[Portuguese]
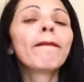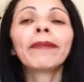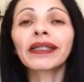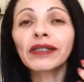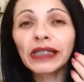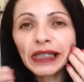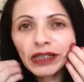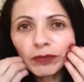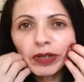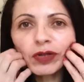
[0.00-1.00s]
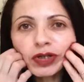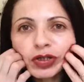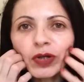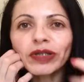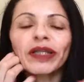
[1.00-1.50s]
Mas é uma sensação bem
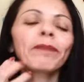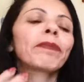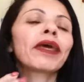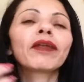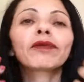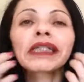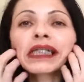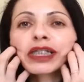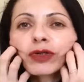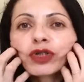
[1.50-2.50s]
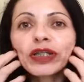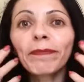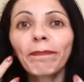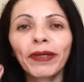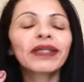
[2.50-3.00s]
gostosa na pele, é uma sensação de
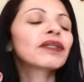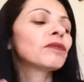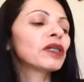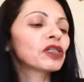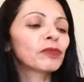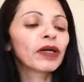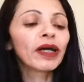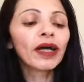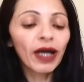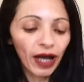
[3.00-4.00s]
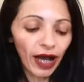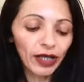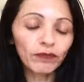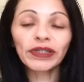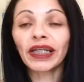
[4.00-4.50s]
limpeza mesmo.
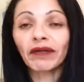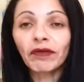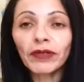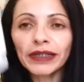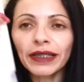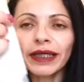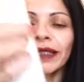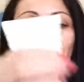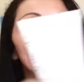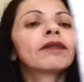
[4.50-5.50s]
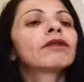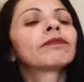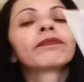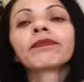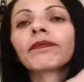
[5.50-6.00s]
Aí você lava com isso aqui, né?
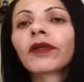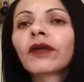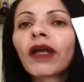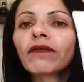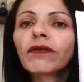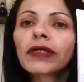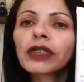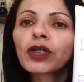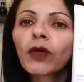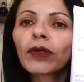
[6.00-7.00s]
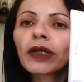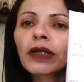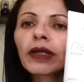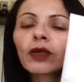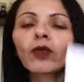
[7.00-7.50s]
Lava com esse gel
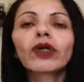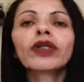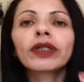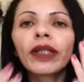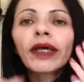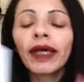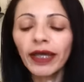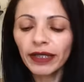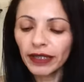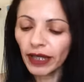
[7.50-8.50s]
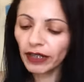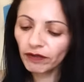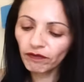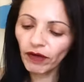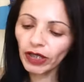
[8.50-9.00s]
aqui à noite, né? E
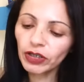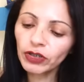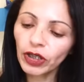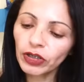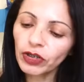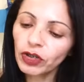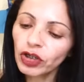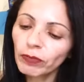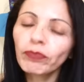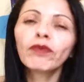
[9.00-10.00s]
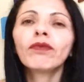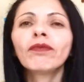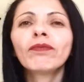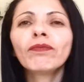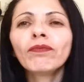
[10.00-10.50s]
ele vem, gente, tipo
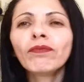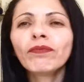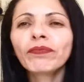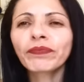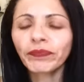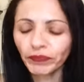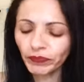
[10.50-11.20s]
um, um